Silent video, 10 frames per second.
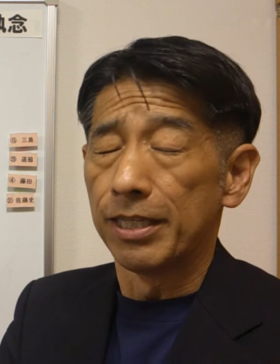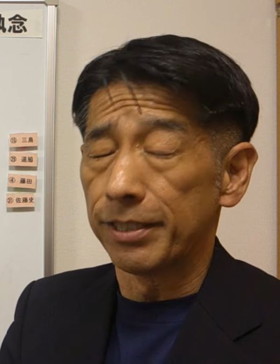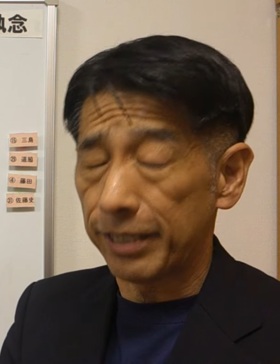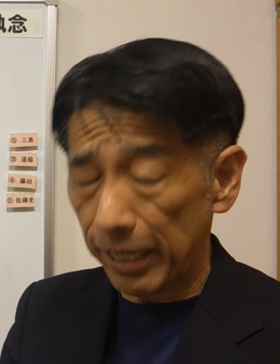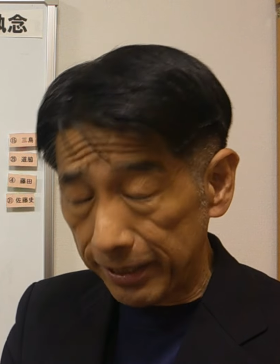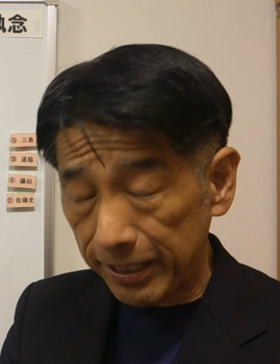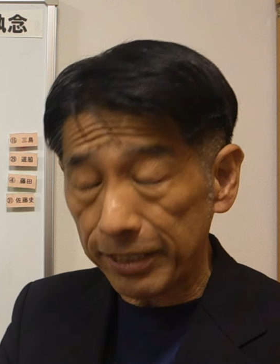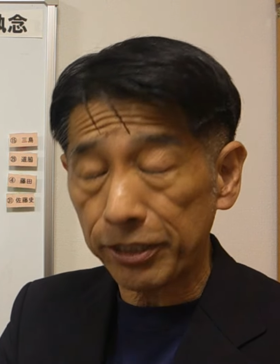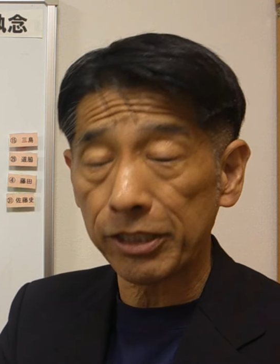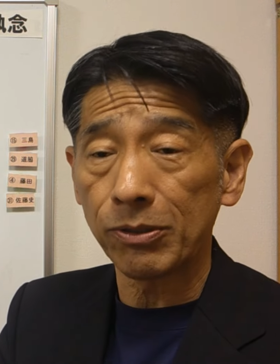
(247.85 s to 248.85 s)
絶
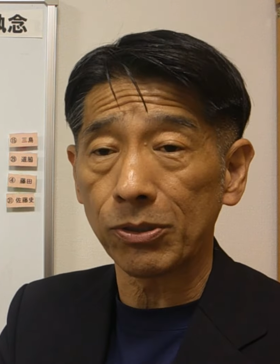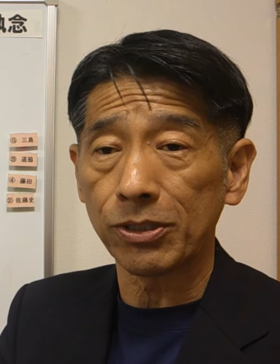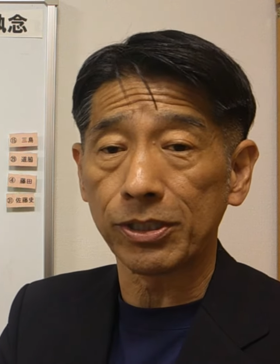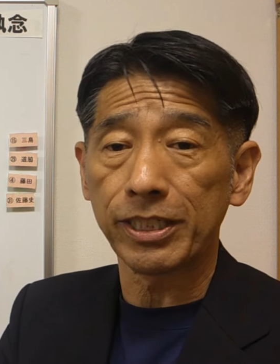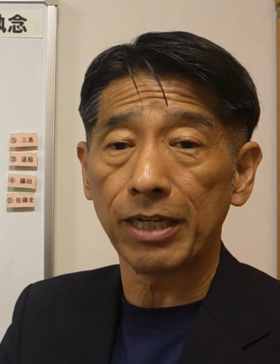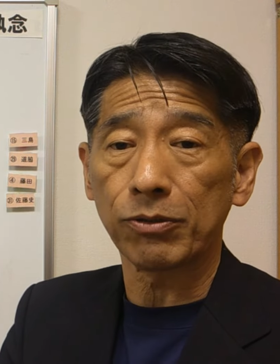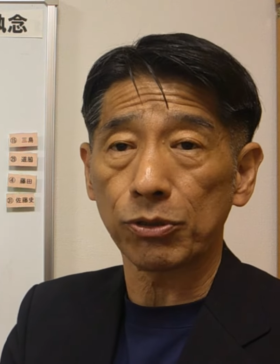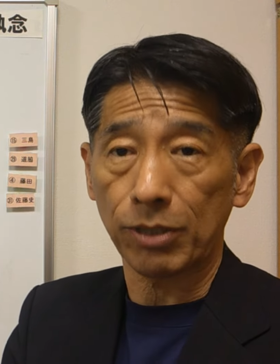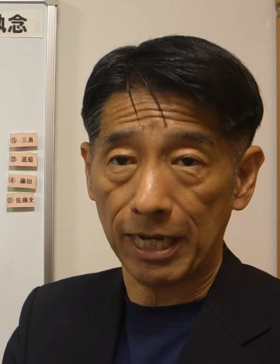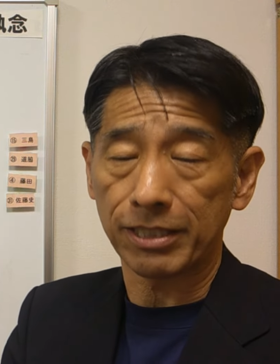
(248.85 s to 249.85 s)
対次の試合こ
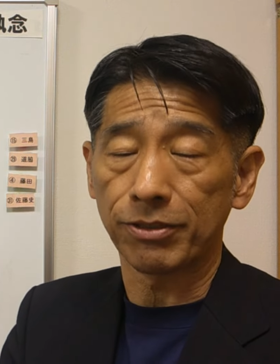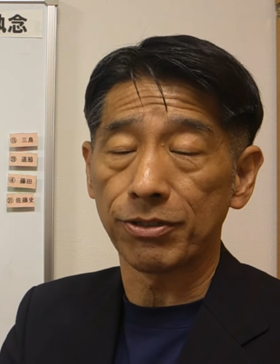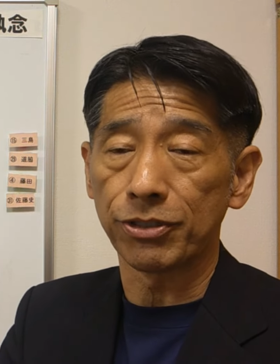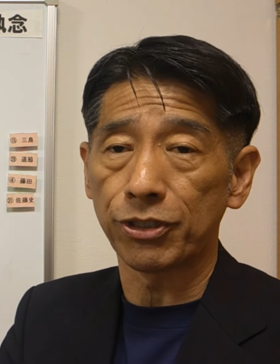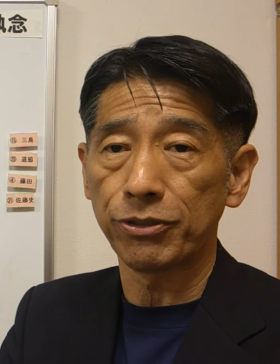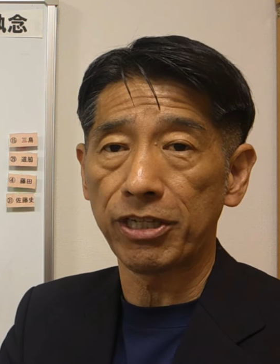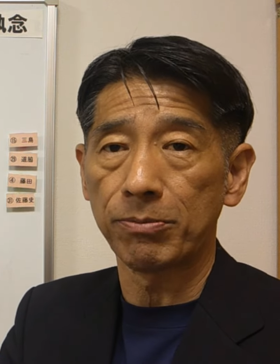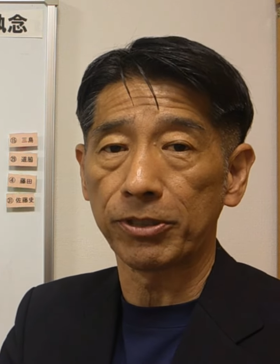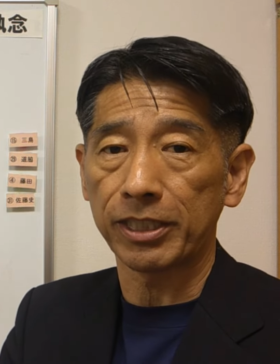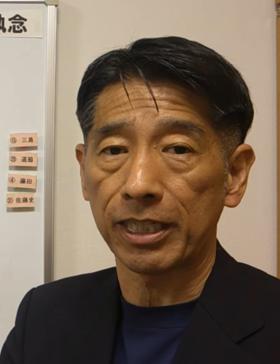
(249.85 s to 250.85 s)
そ勝つという執念
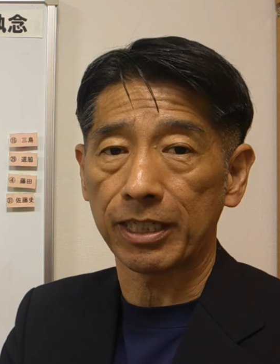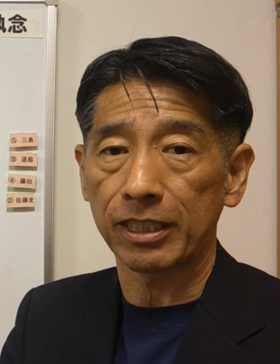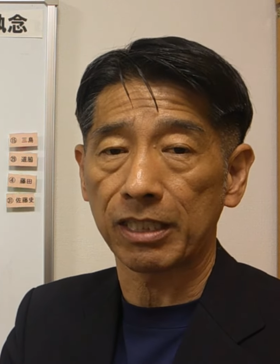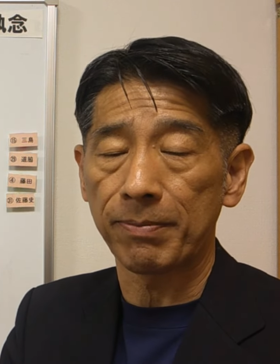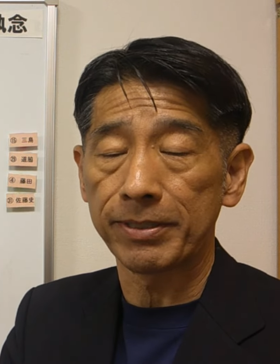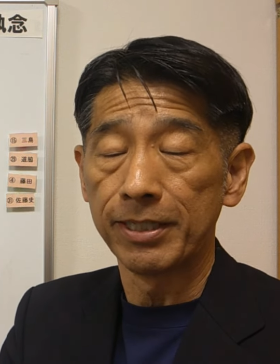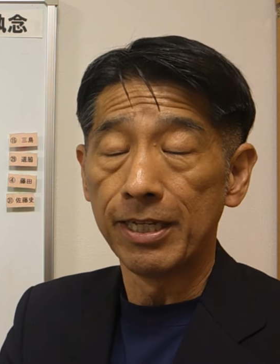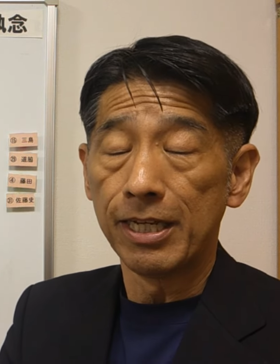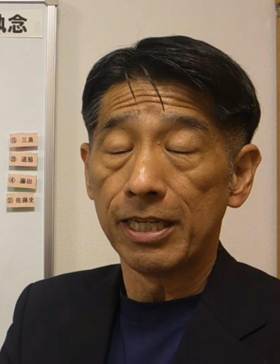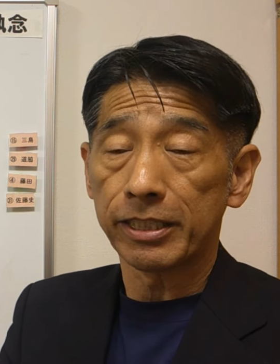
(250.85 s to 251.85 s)
を持って戦ってきます
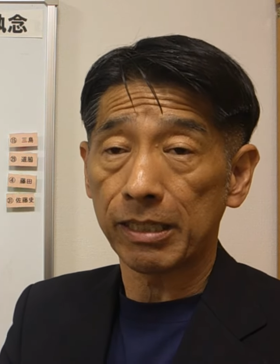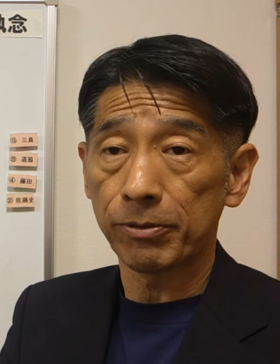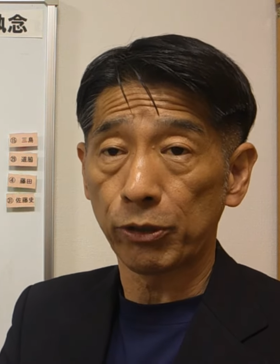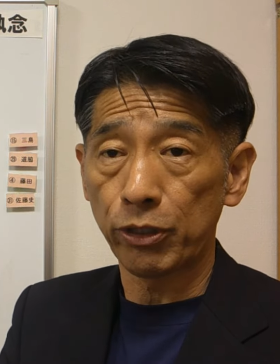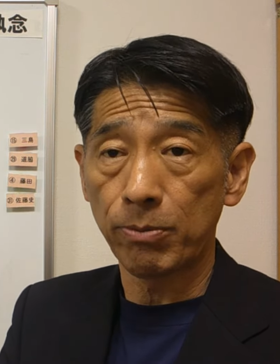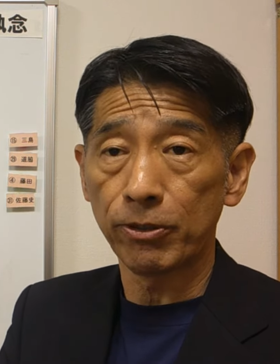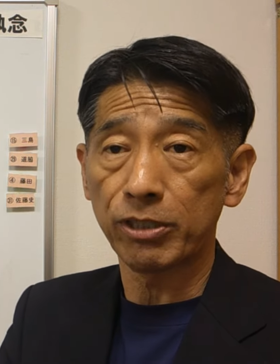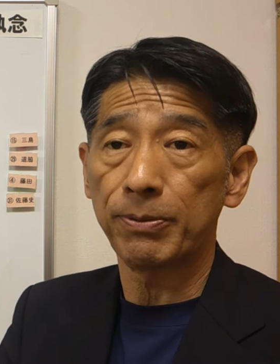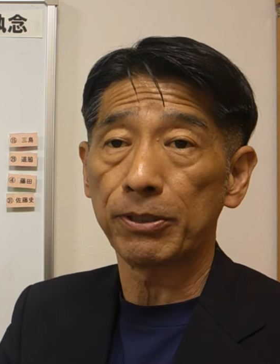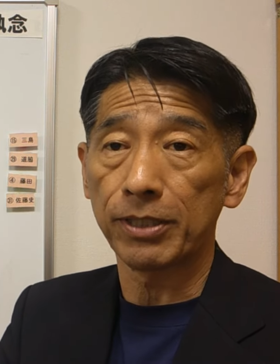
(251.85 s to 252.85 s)
しかもそれを
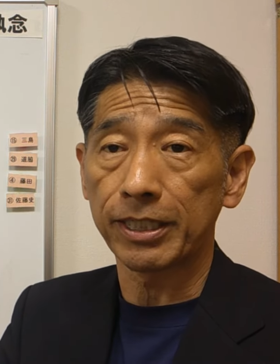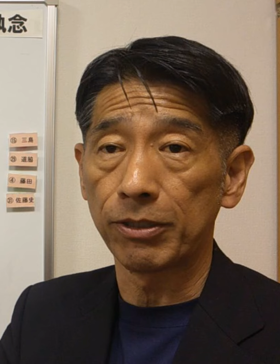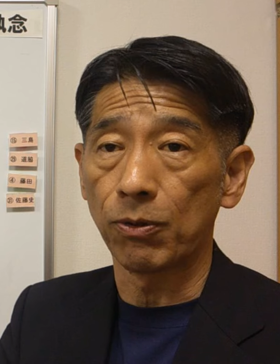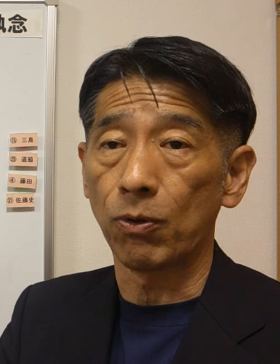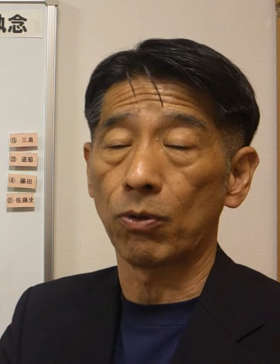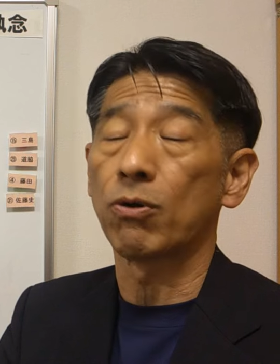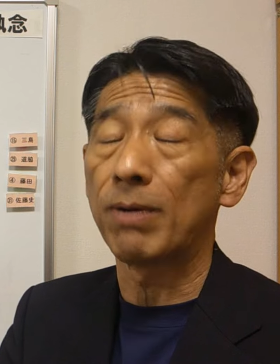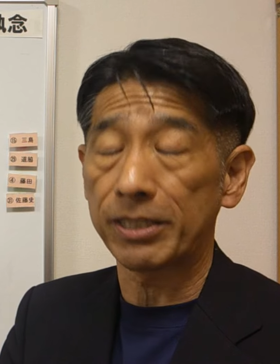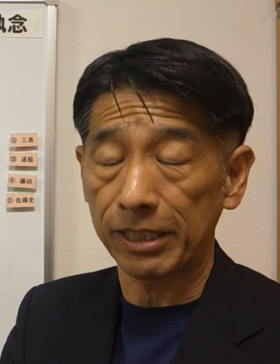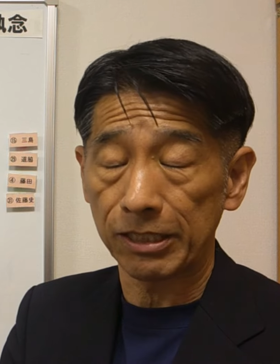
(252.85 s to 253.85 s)
モチベートできる小
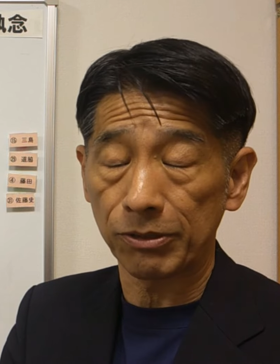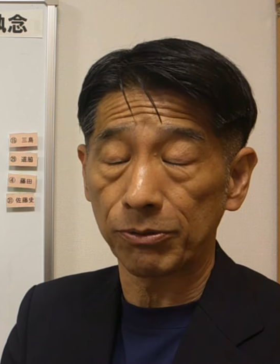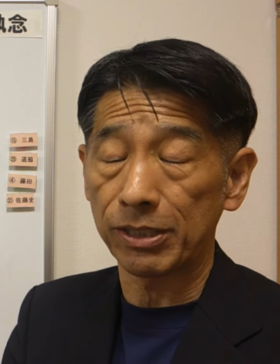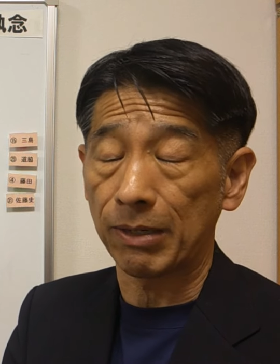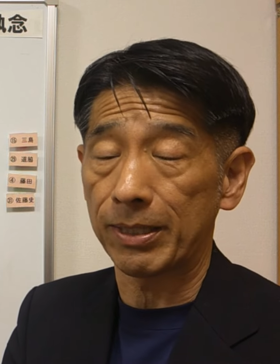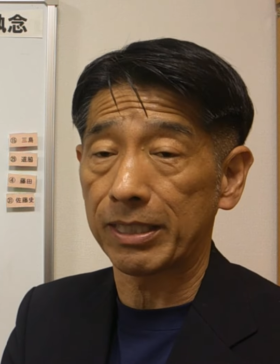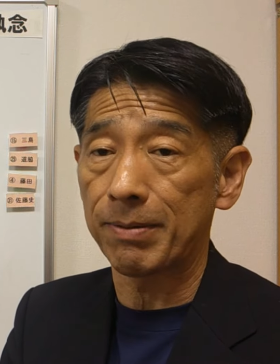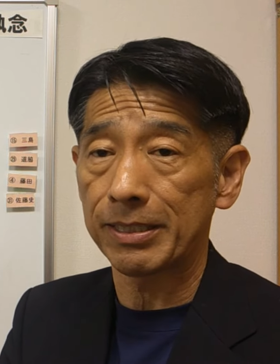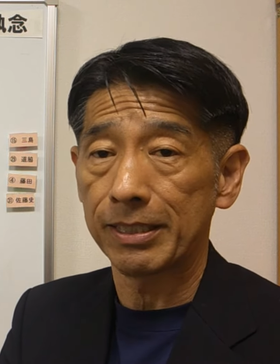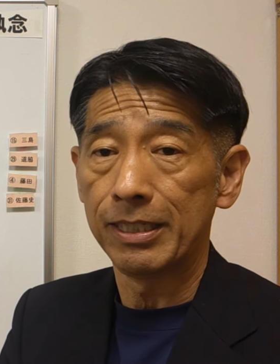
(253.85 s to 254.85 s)
林監督に代わって
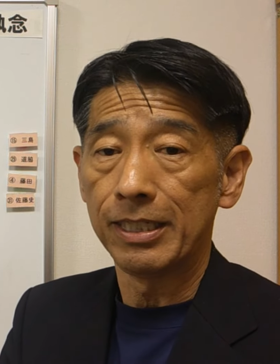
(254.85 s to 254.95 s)
ます